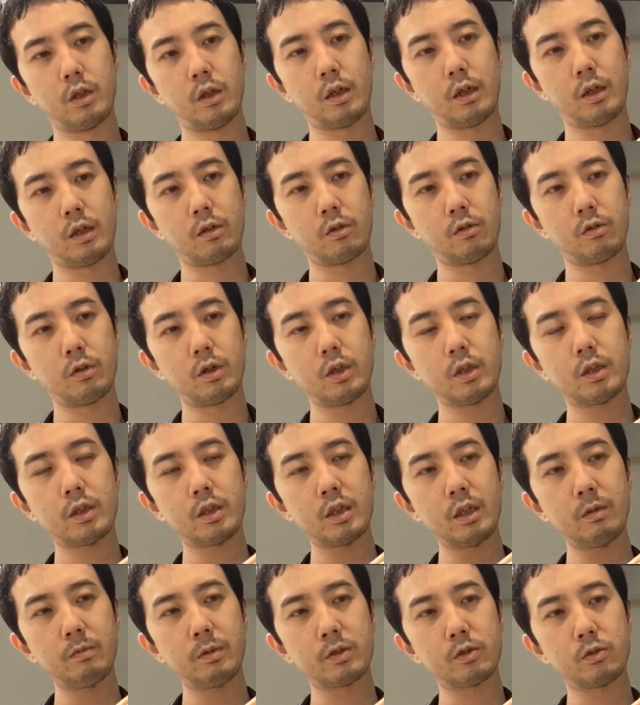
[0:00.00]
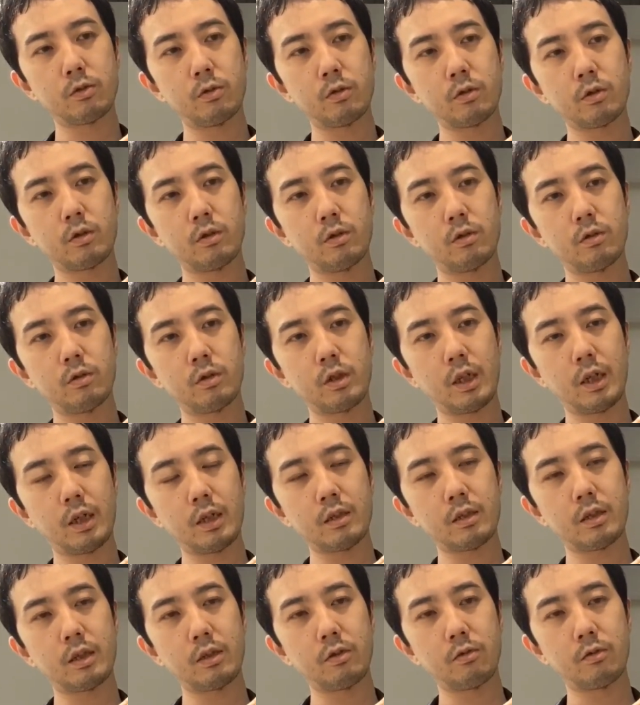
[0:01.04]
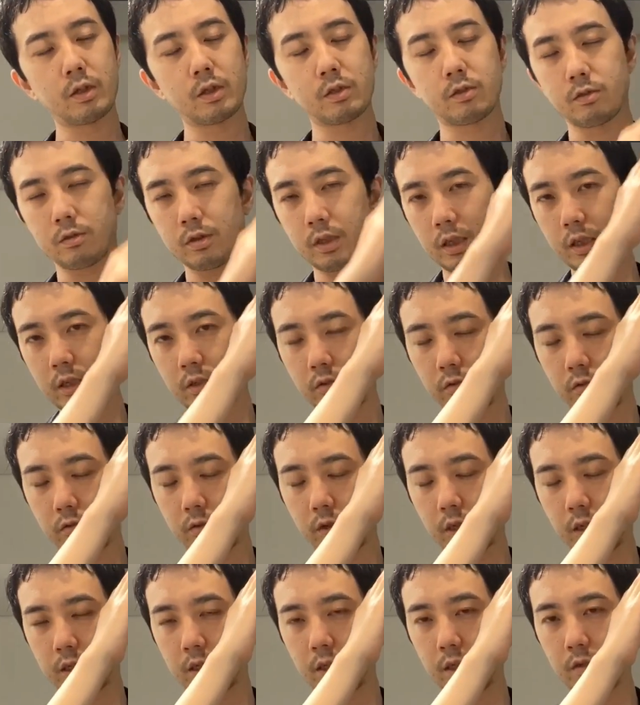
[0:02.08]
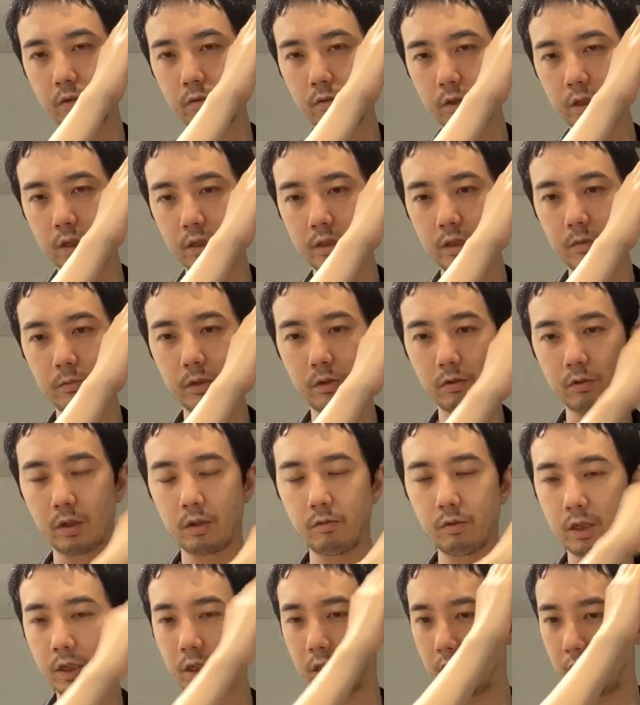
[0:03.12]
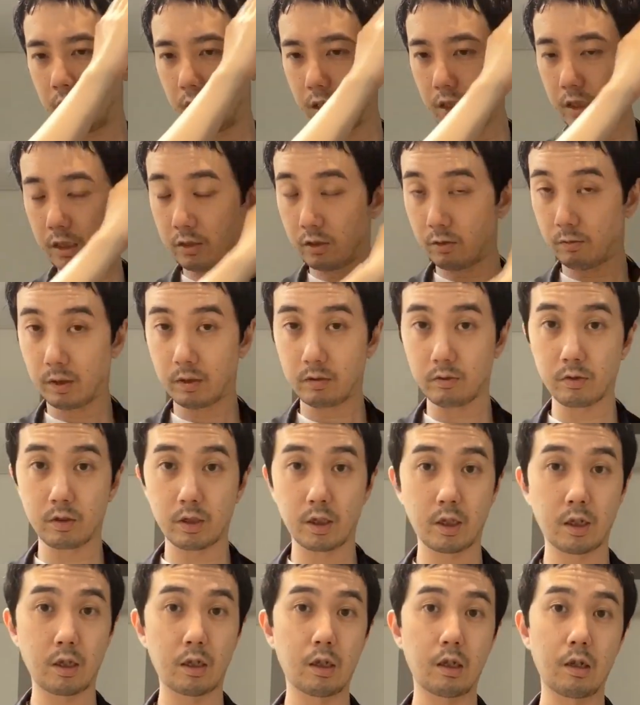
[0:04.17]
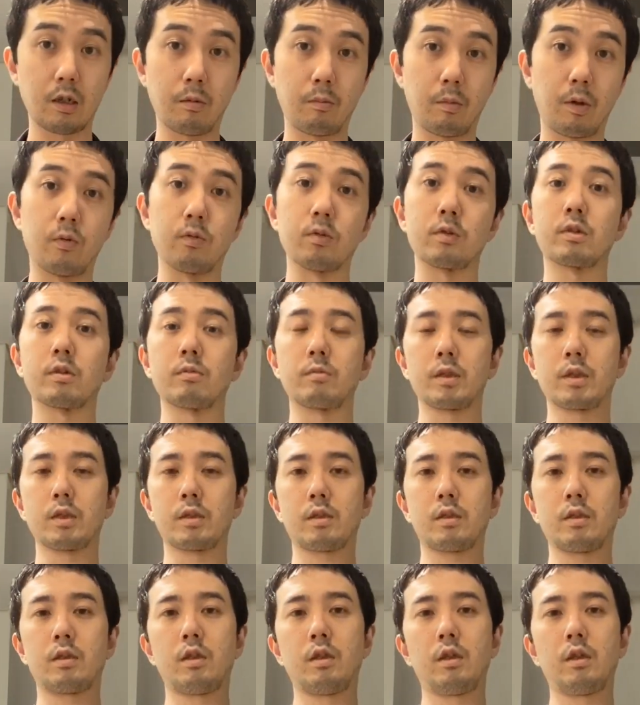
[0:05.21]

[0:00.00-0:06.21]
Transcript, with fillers: あの言っちゃえば状況に合ったような素材の方のお客様とかには綺麗に染まるんで、まあ、おすすめです。